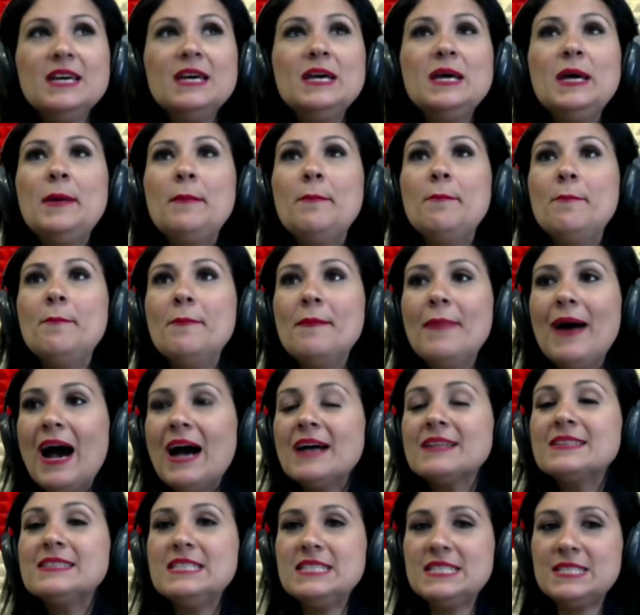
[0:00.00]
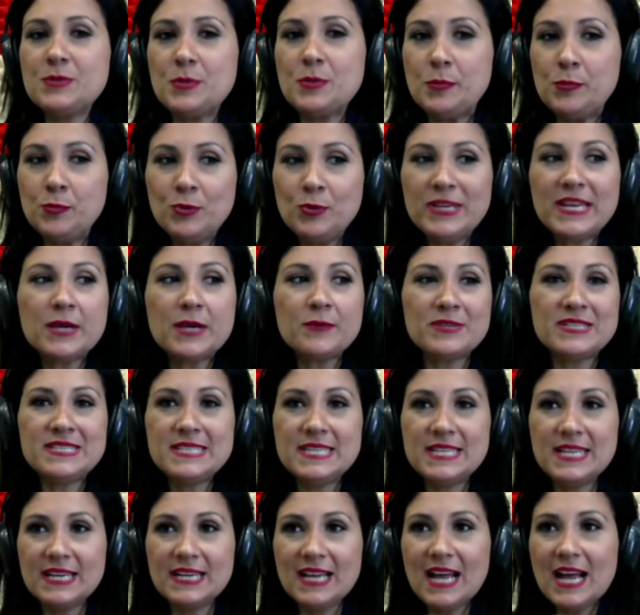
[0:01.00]
ma distribuire
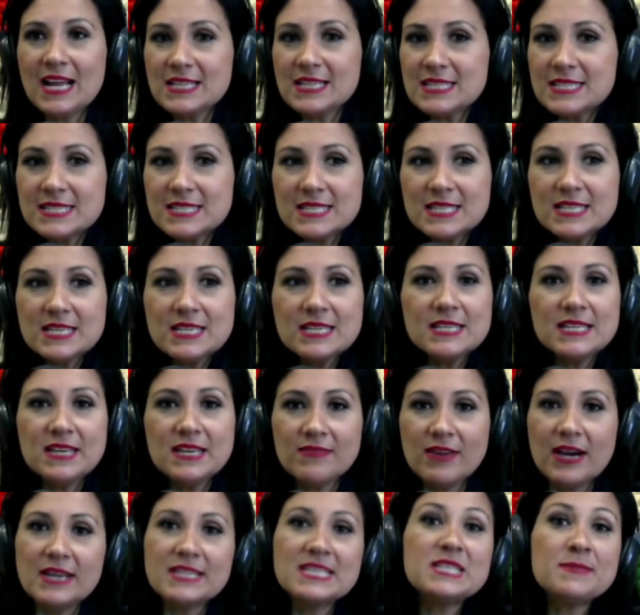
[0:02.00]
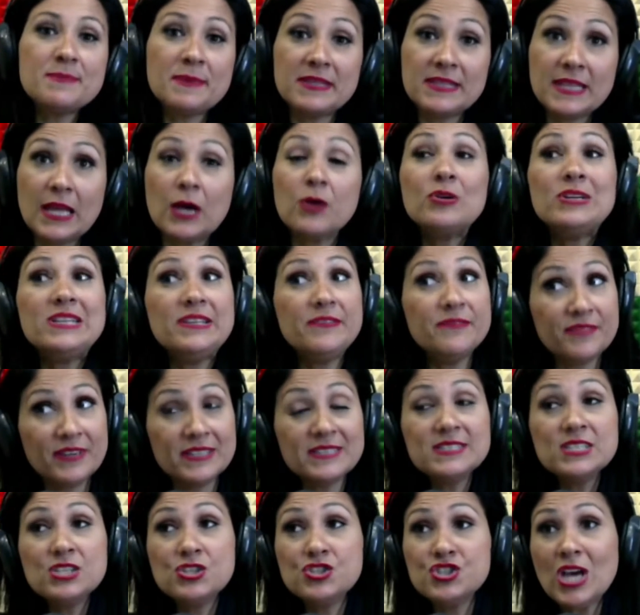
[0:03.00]
questi ragazzi nei vari spettacoli.
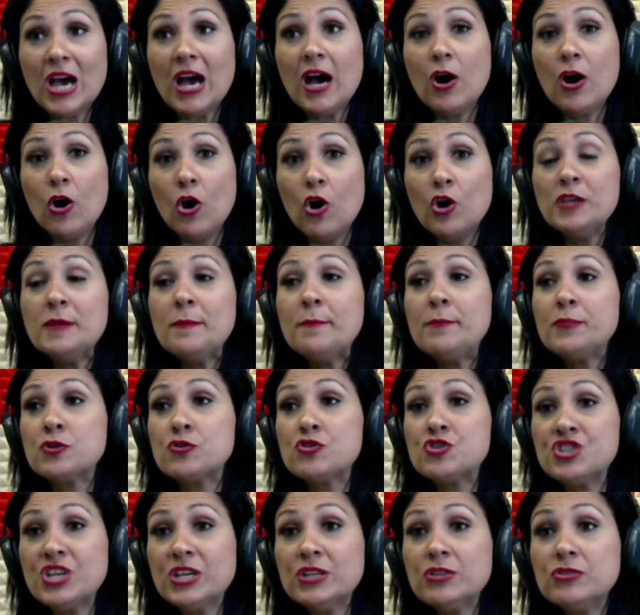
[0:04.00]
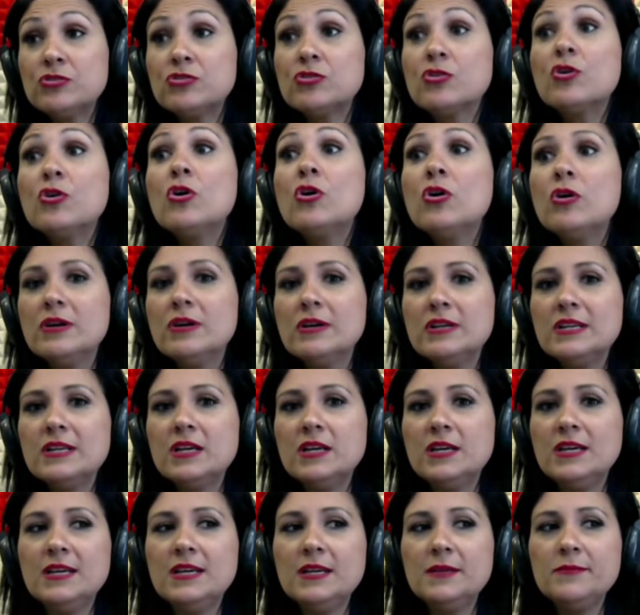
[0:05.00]
Infatti già ho in progetto
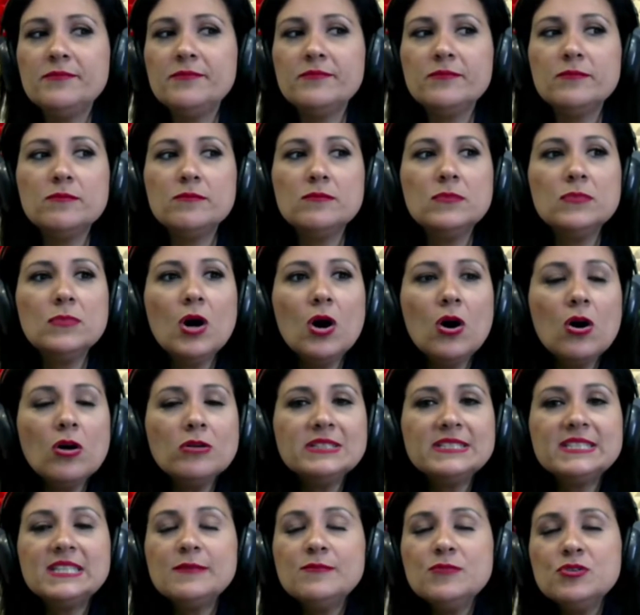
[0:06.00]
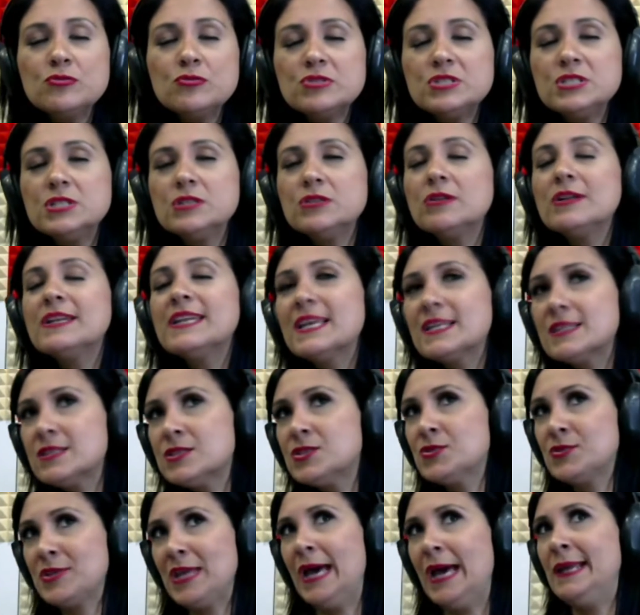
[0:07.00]
eh, molti musical
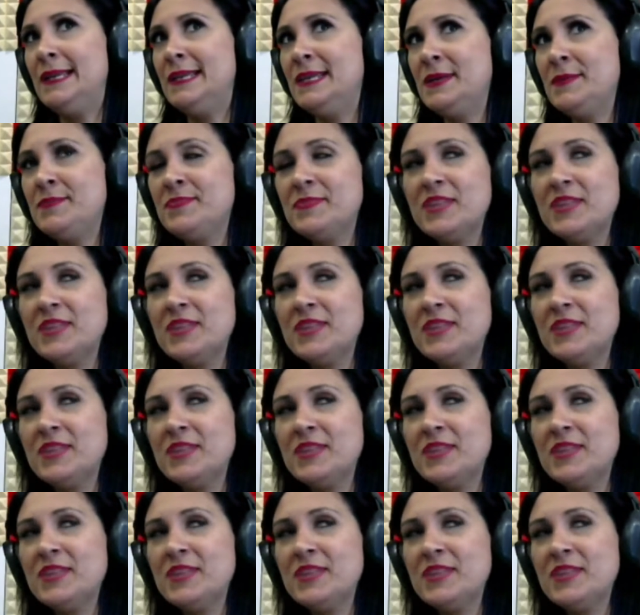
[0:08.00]
nazionali,